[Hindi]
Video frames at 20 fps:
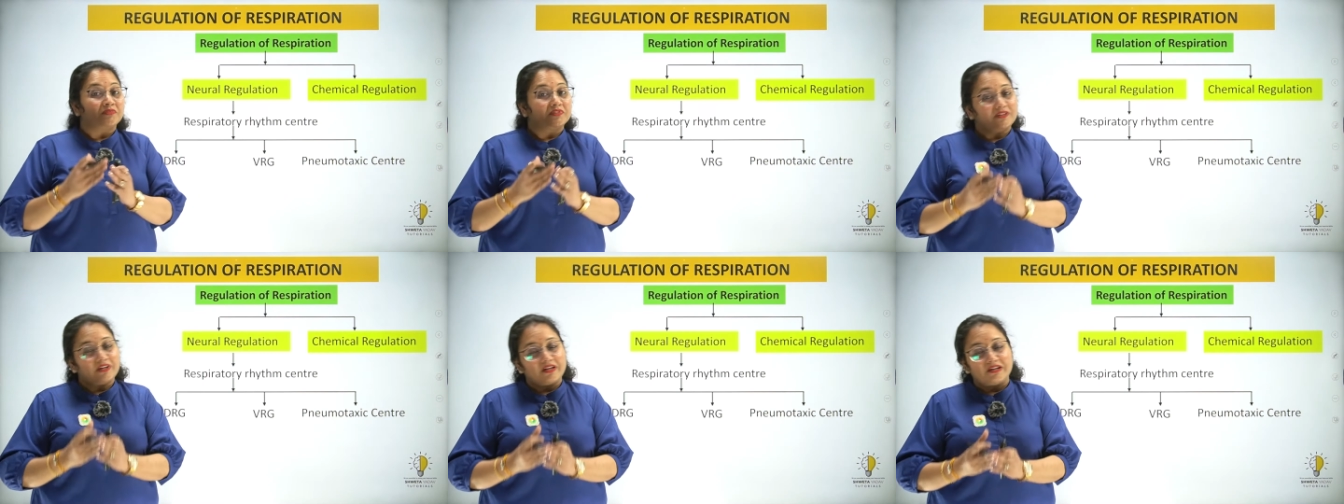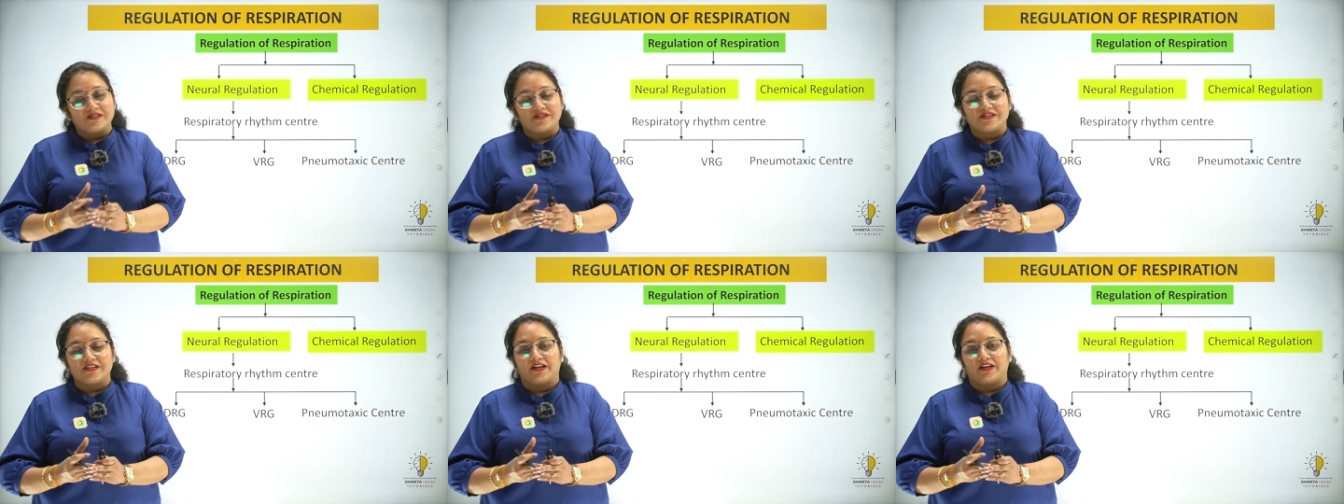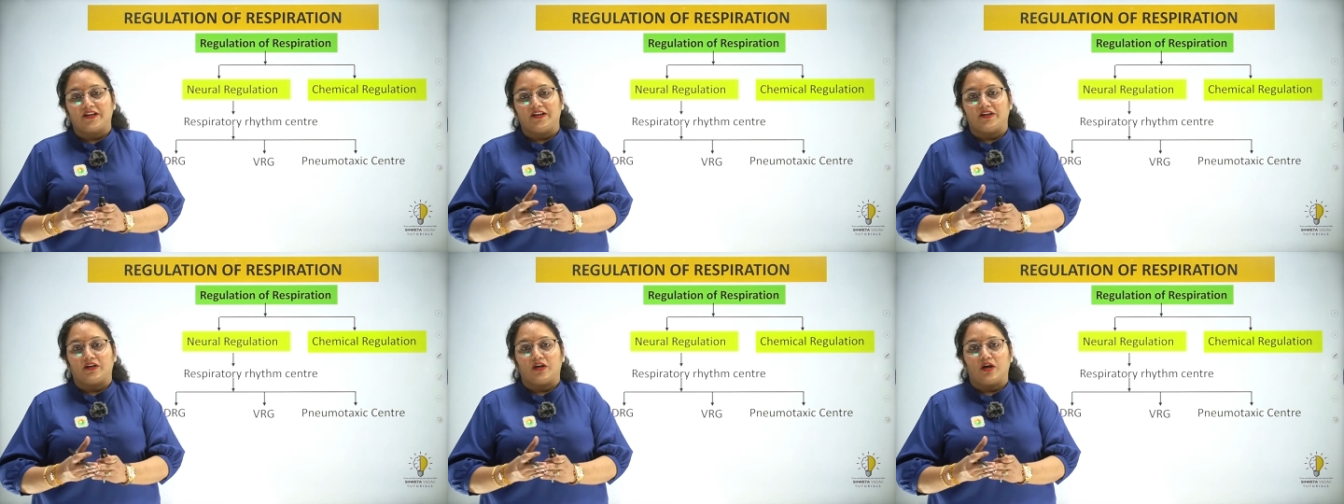तीन
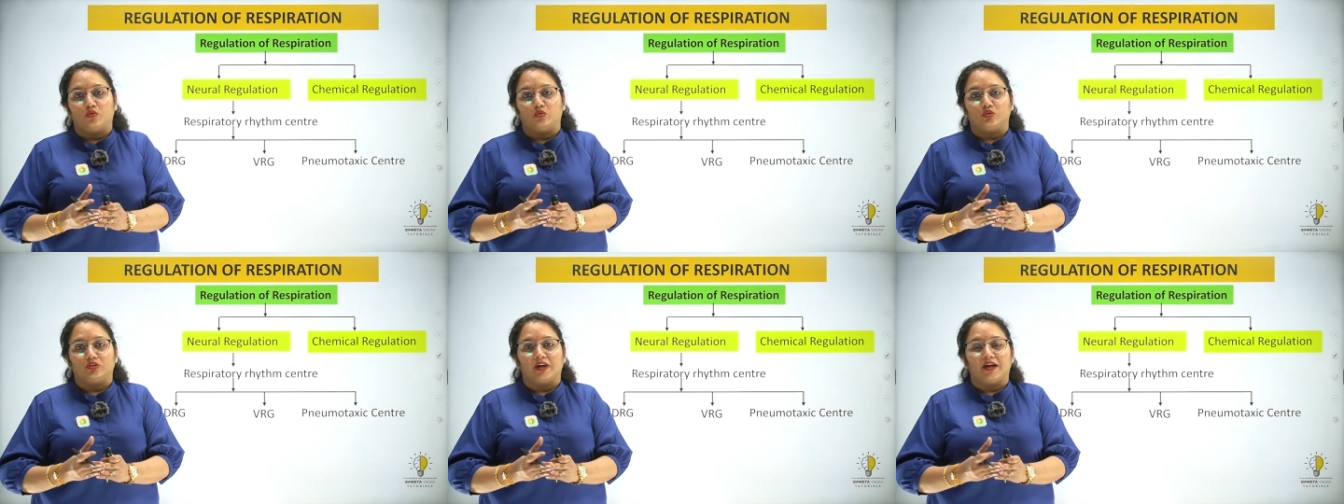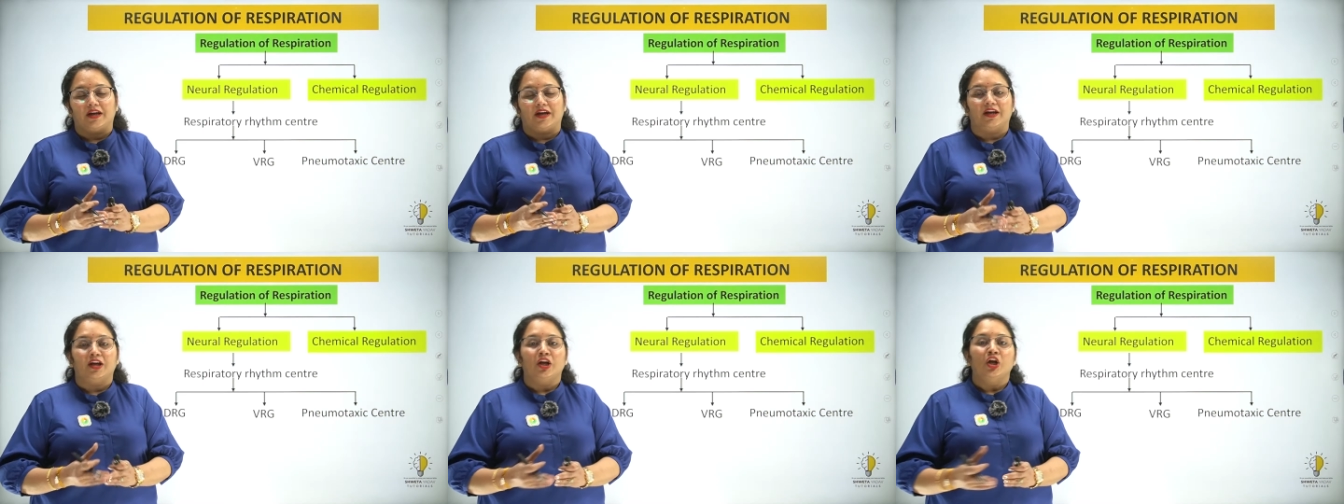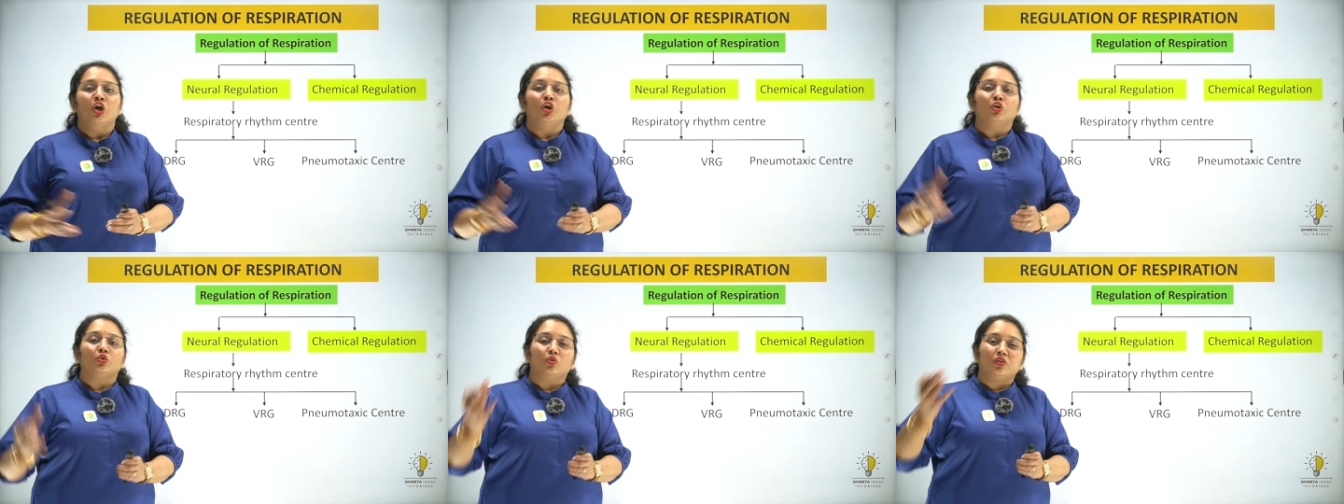सेकेंड का होता है
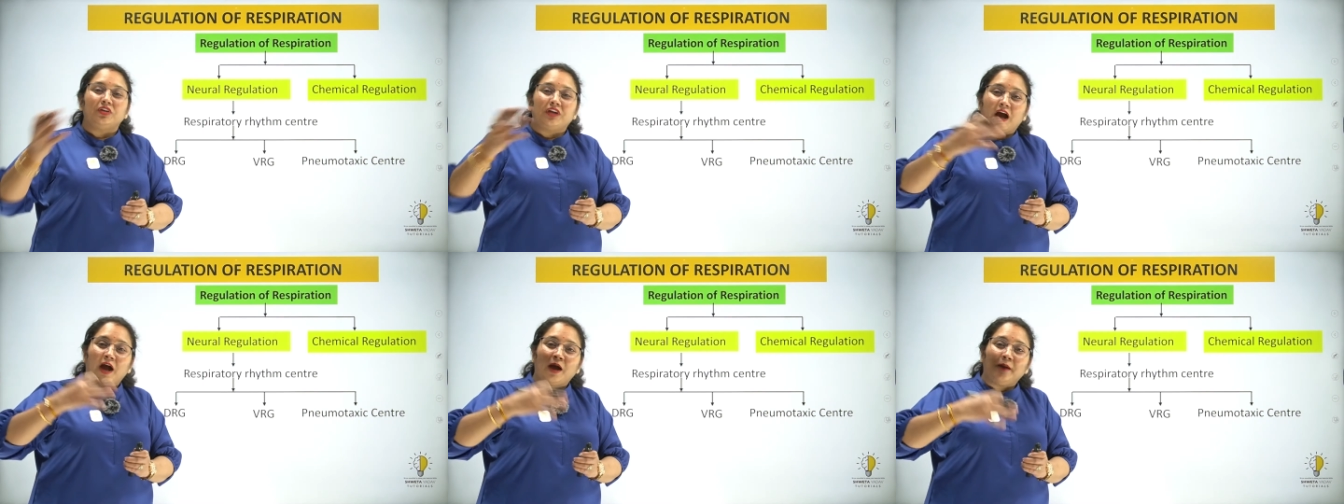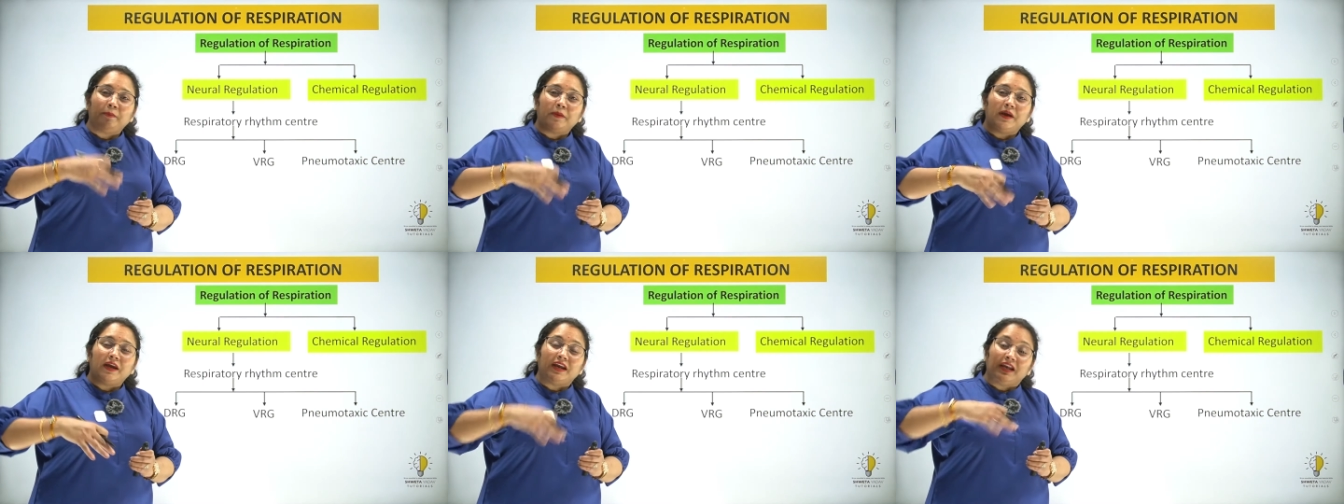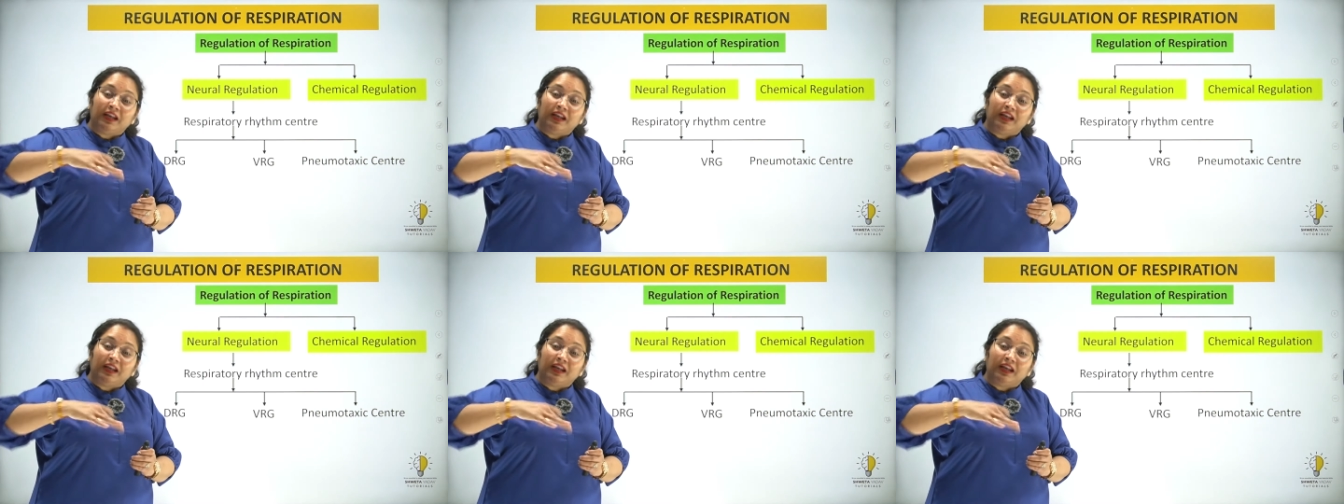तो यहाँ पे